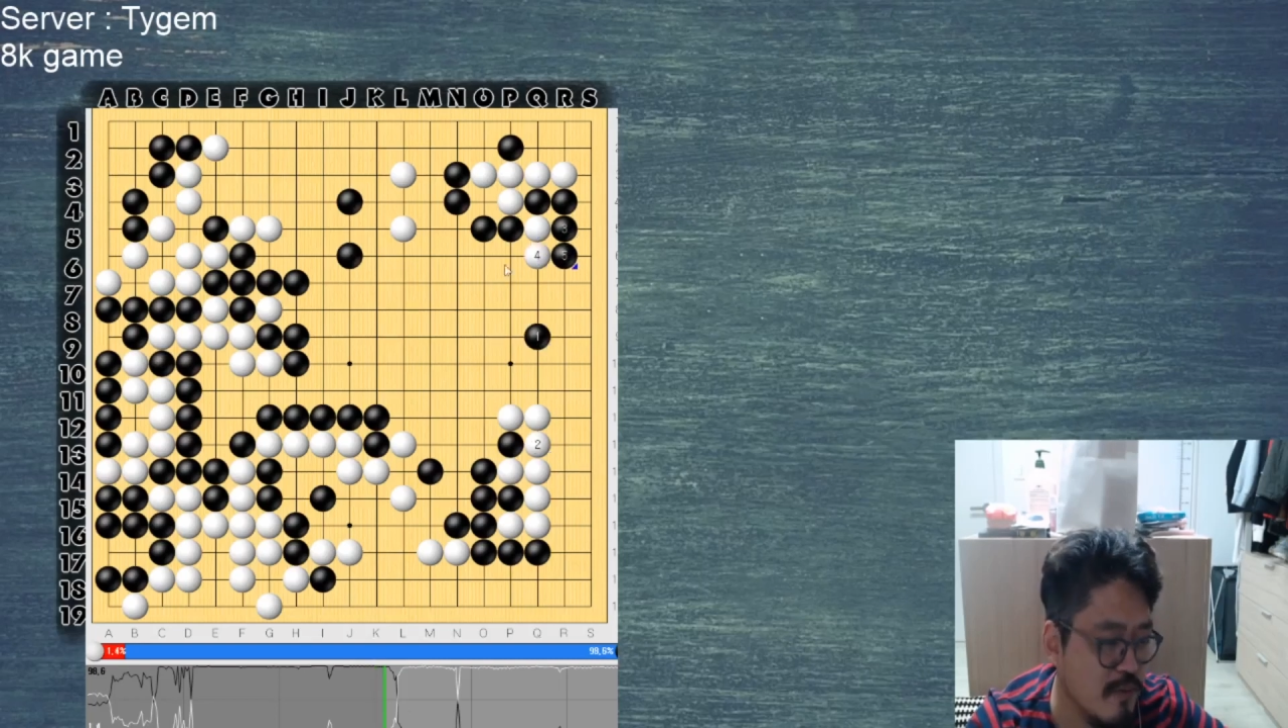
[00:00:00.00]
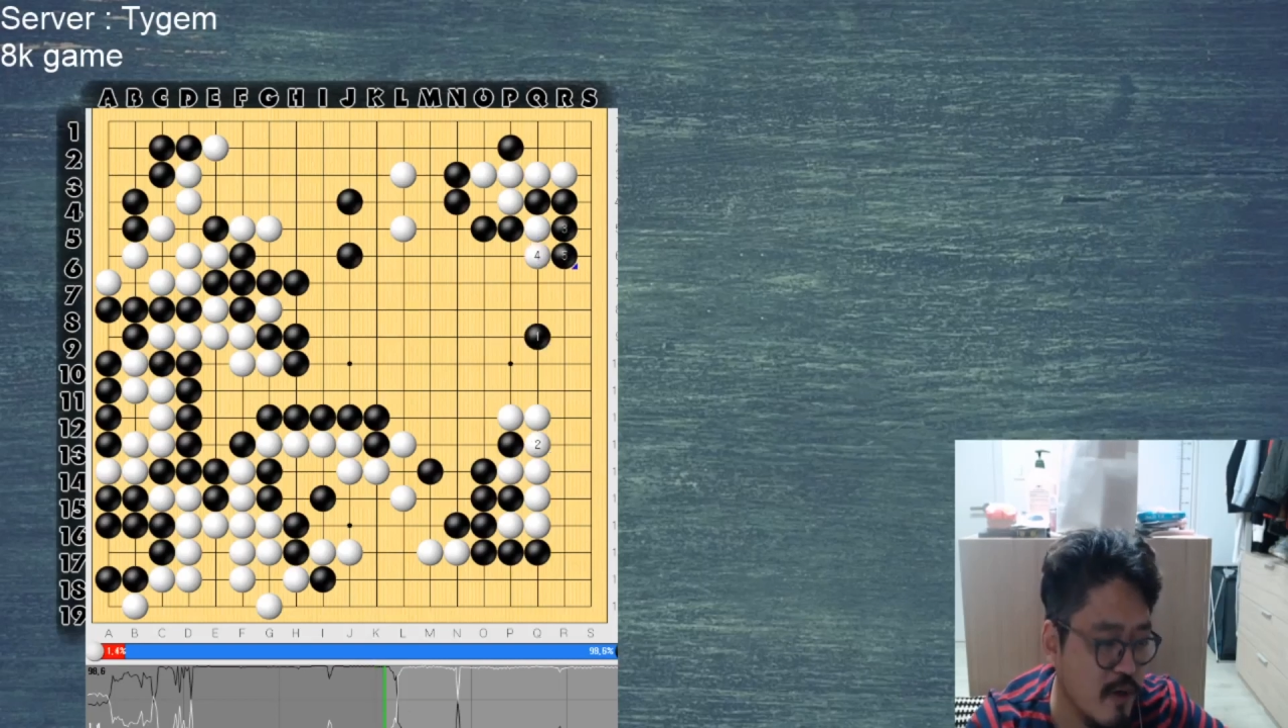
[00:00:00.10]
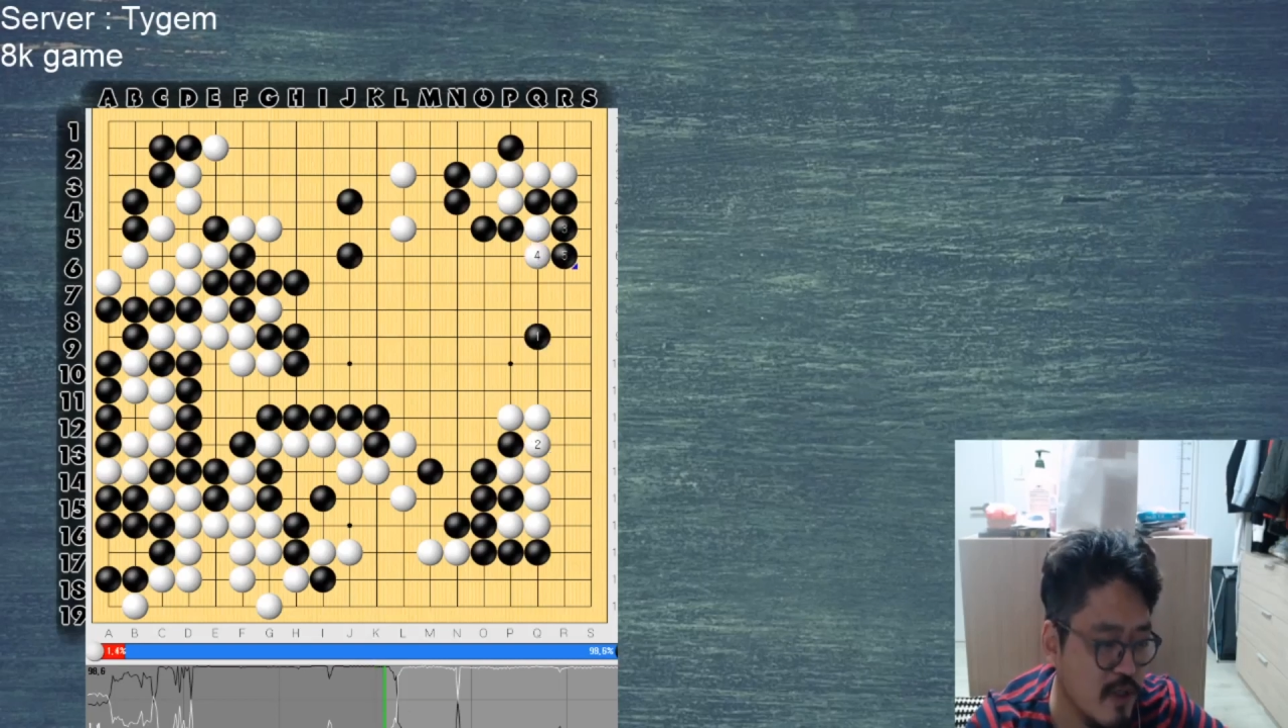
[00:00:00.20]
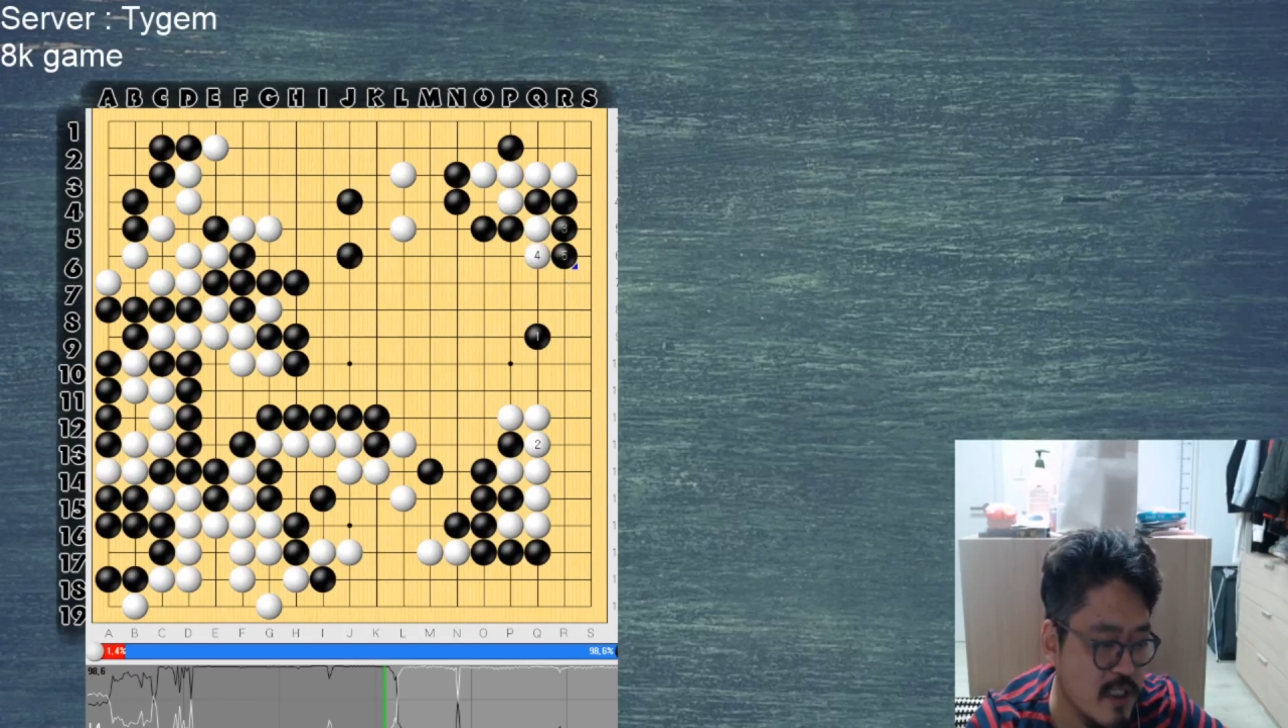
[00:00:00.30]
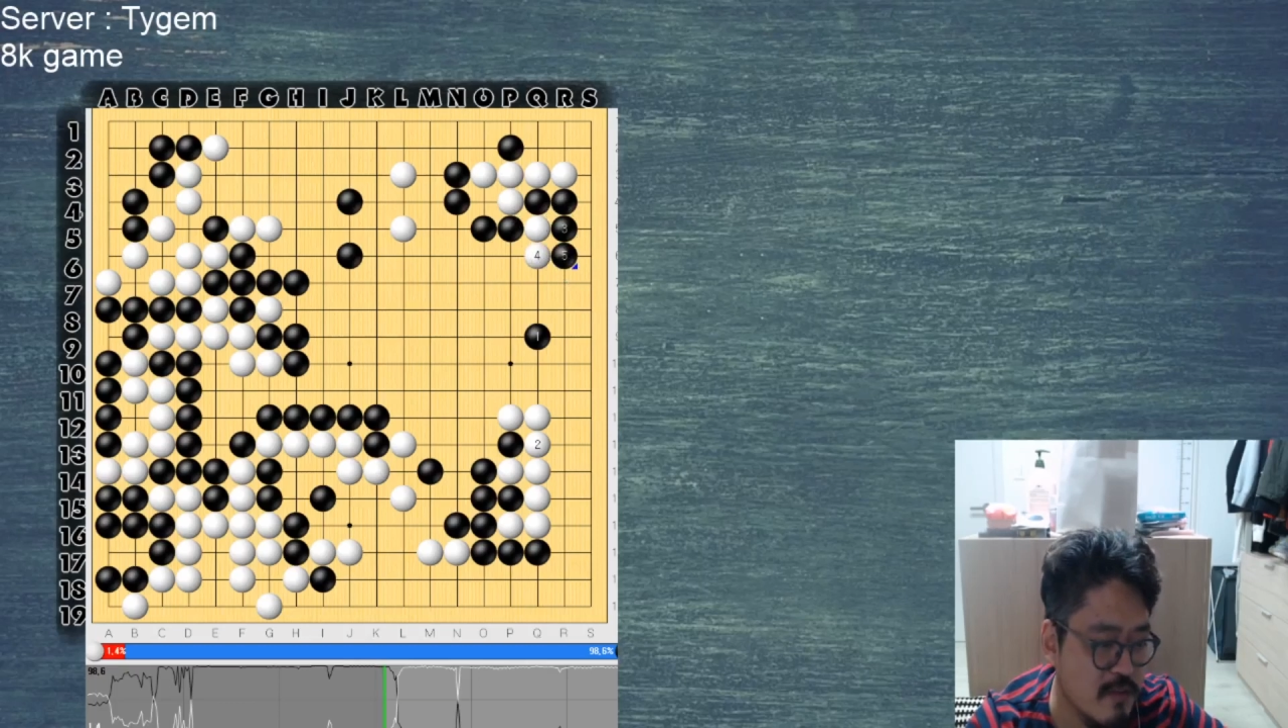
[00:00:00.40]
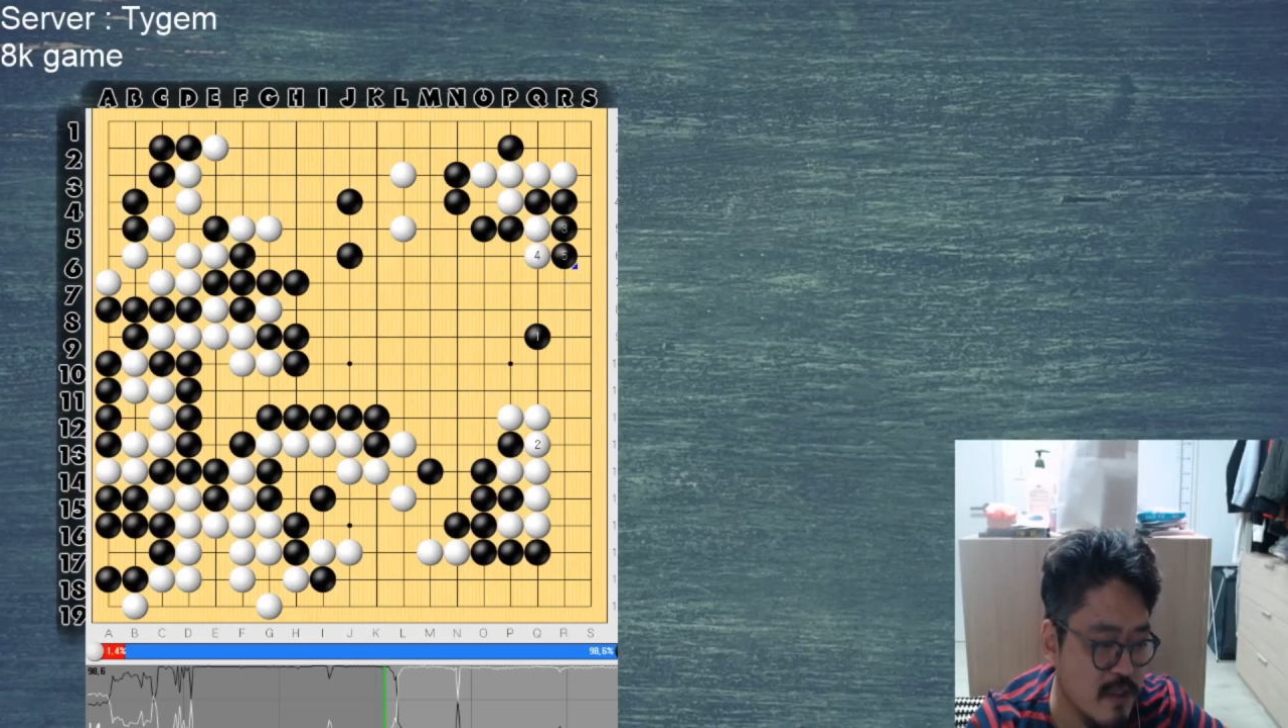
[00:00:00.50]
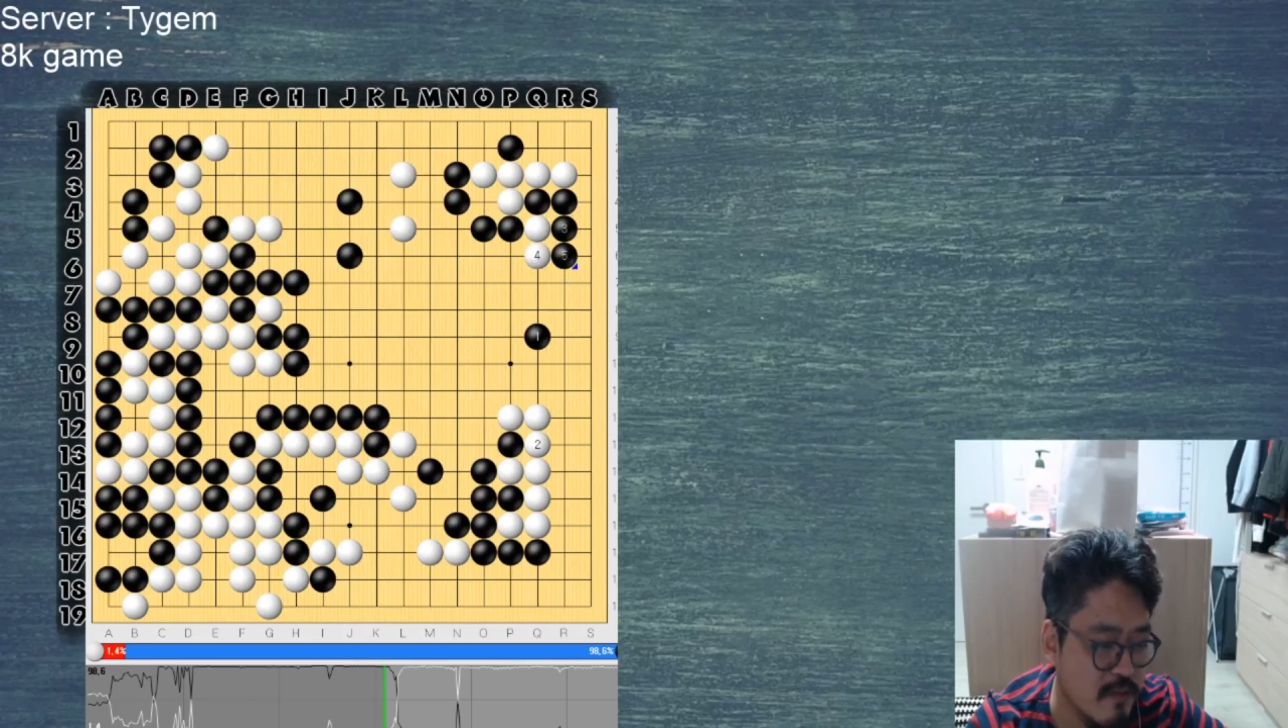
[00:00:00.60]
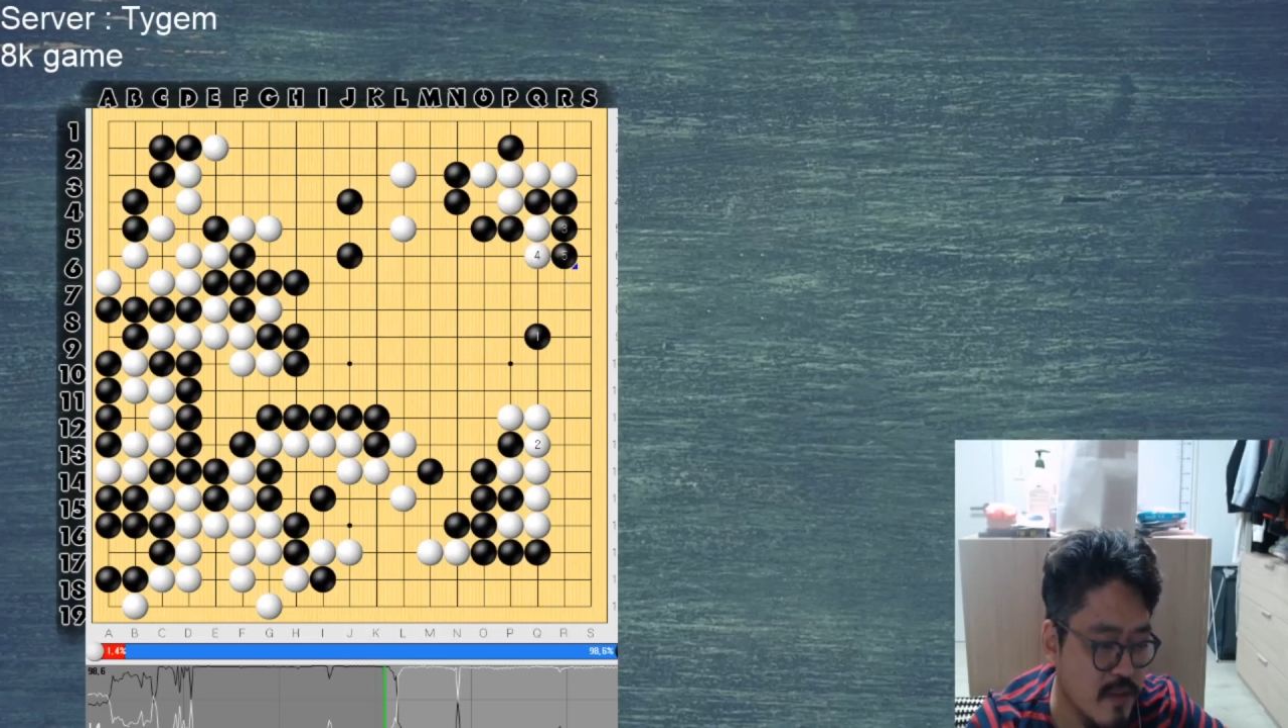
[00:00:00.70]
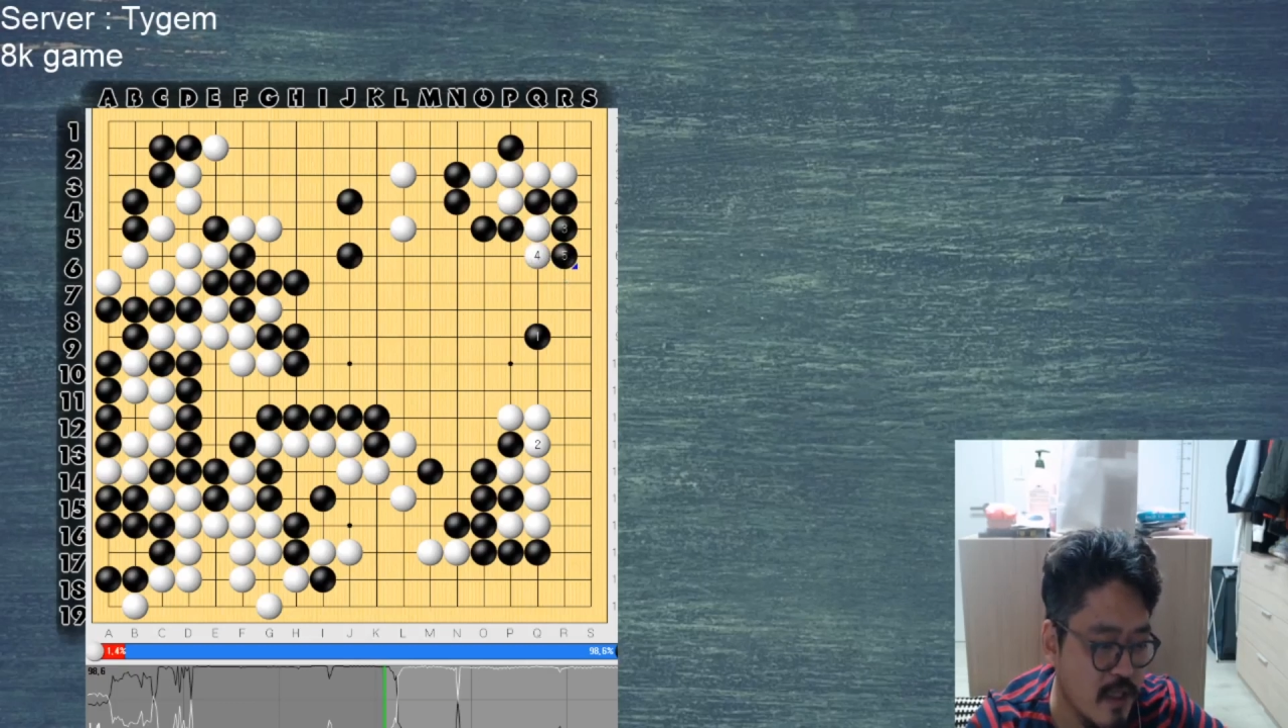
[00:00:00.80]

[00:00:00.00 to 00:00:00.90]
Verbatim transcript: 버리시면 됩니다.